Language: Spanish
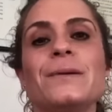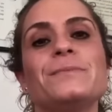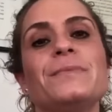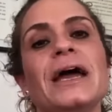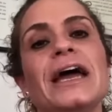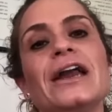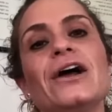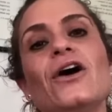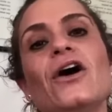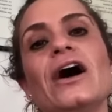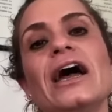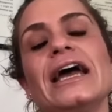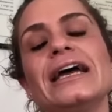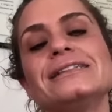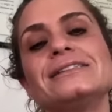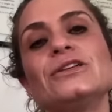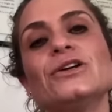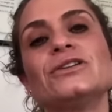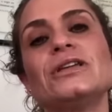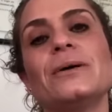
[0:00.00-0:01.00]
pero
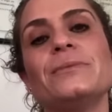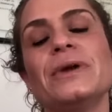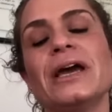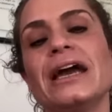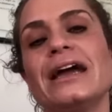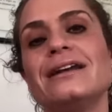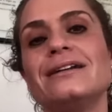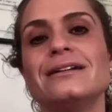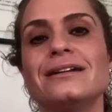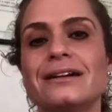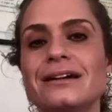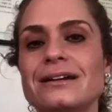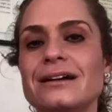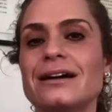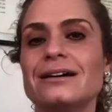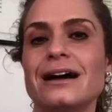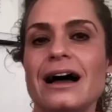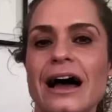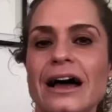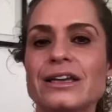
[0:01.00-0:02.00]
esto también
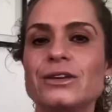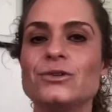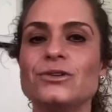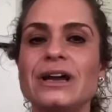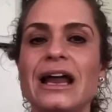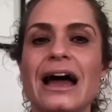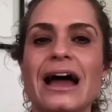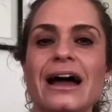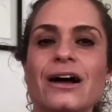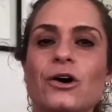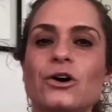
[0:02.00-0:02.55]
hay una